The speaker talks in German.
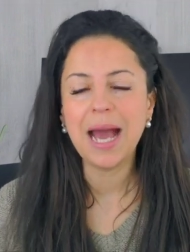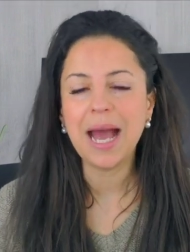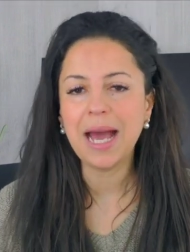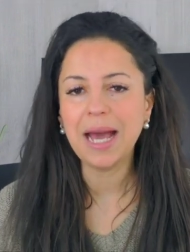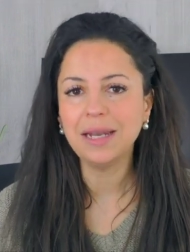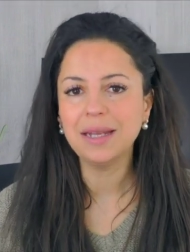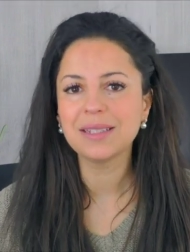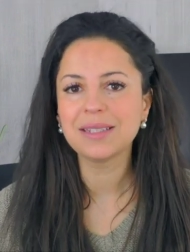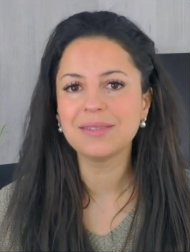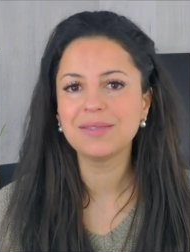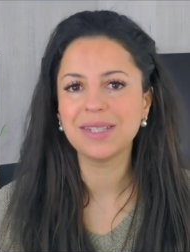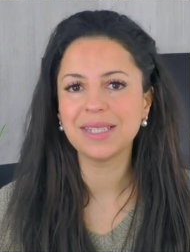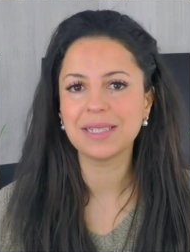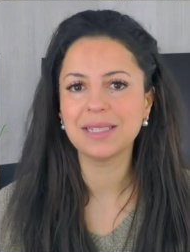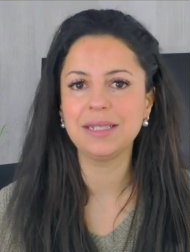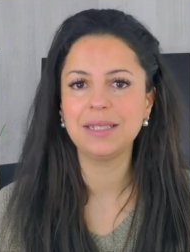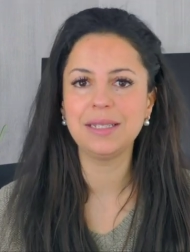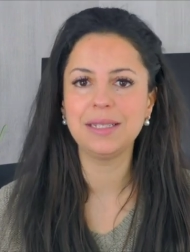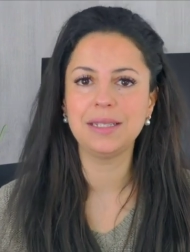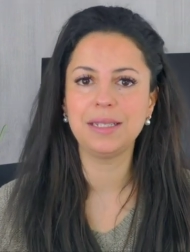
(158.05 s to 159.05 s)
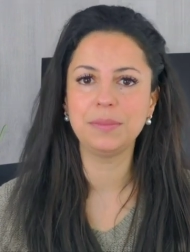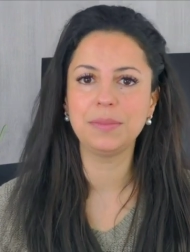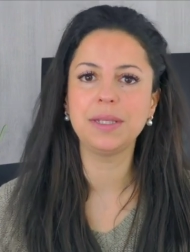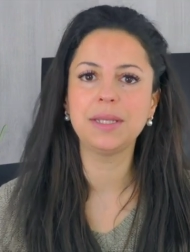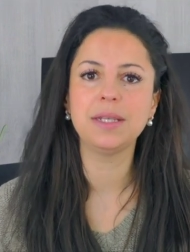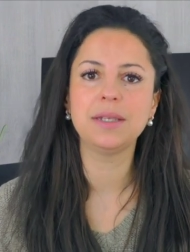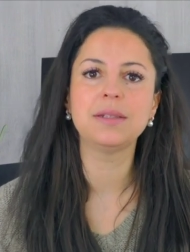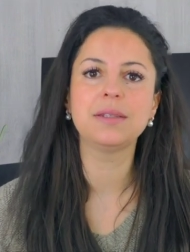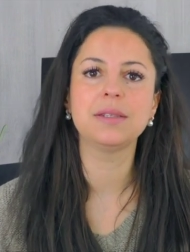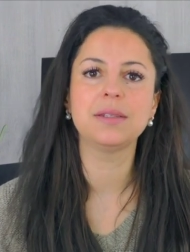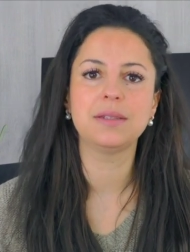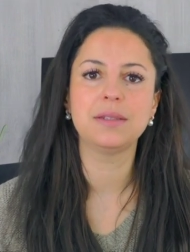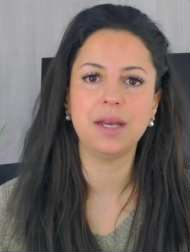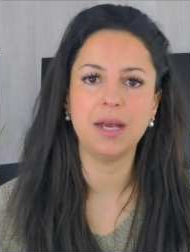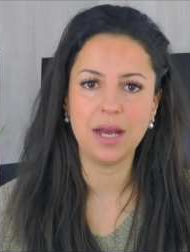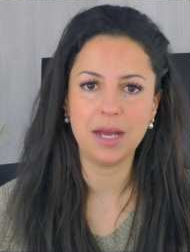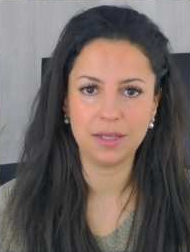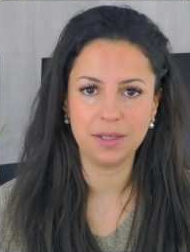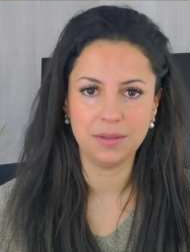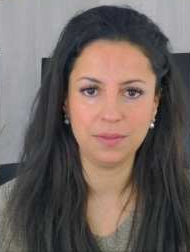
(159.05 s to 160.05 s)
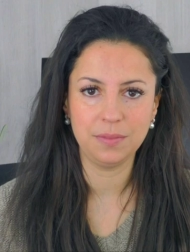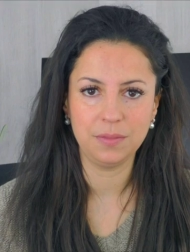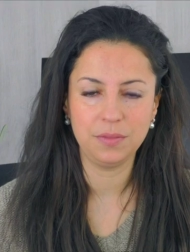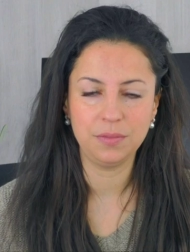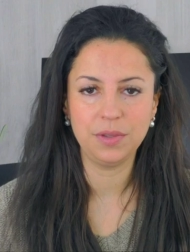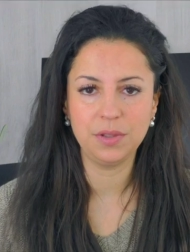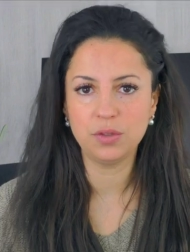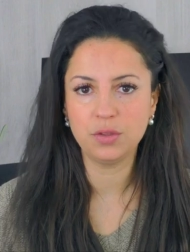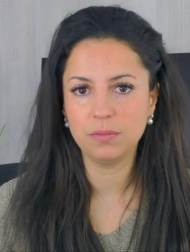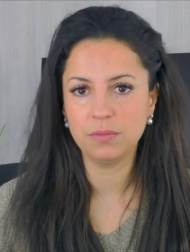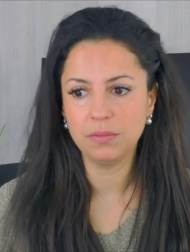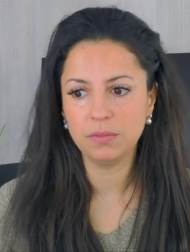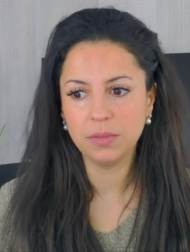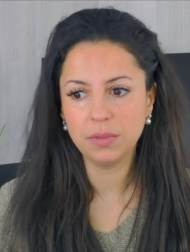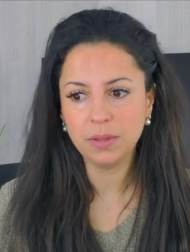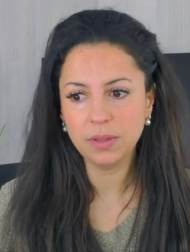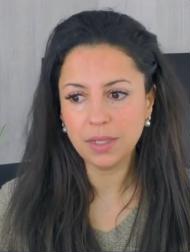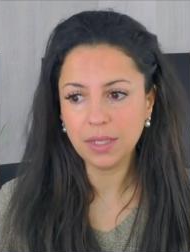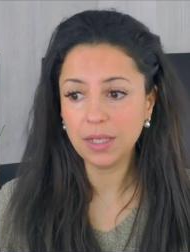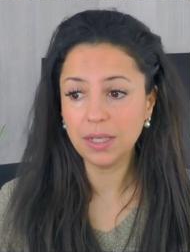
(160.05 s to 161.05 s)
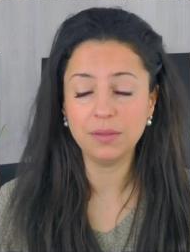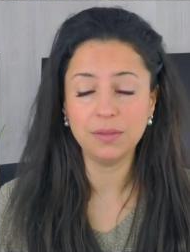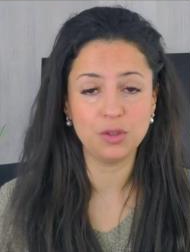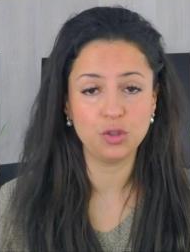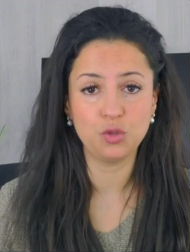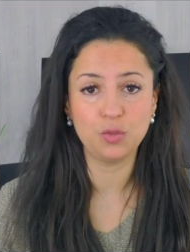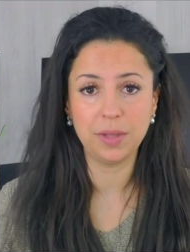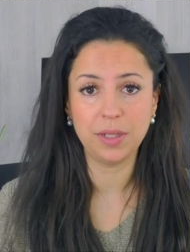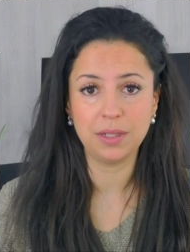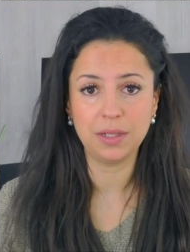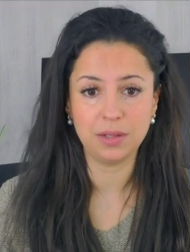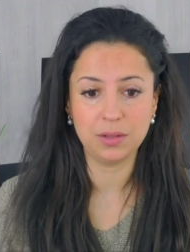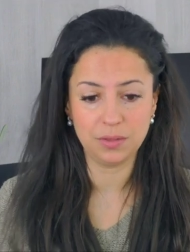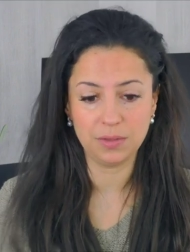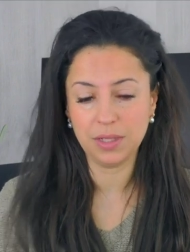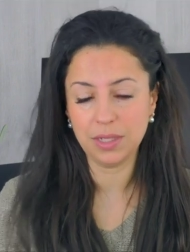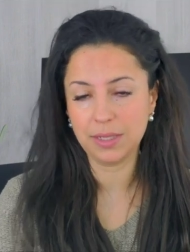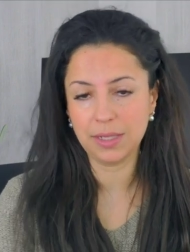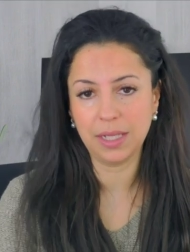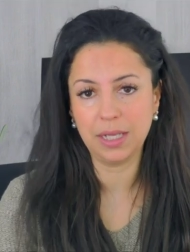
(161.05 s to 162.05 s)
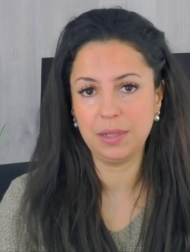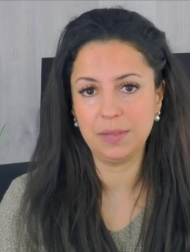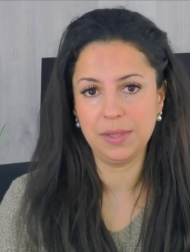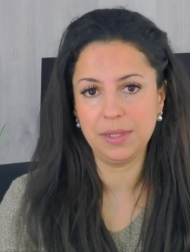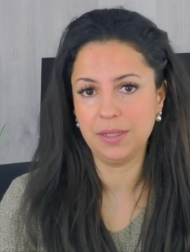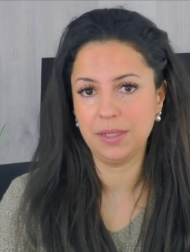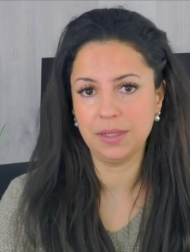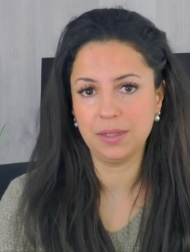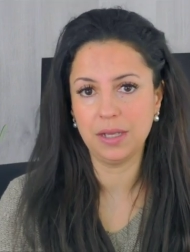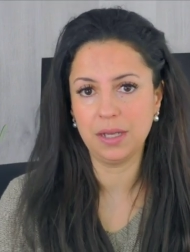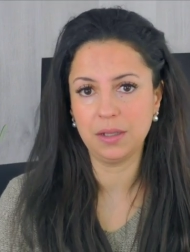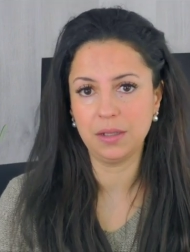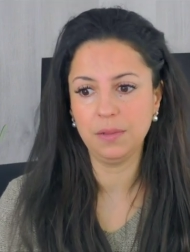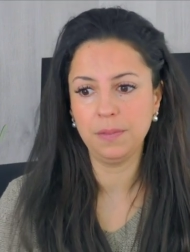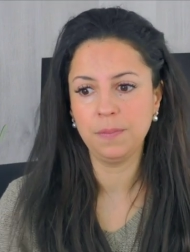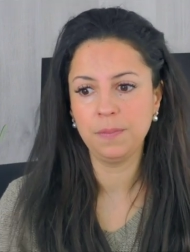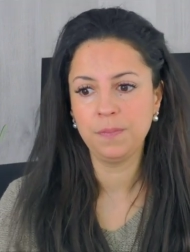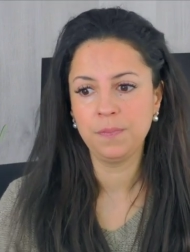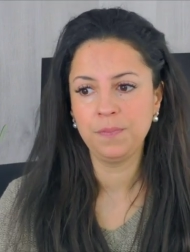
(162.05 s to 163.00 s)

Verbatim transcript: Alles, was ich dem Kind sage, wird irgendwann später, also wenn ich es regelmäßig sage,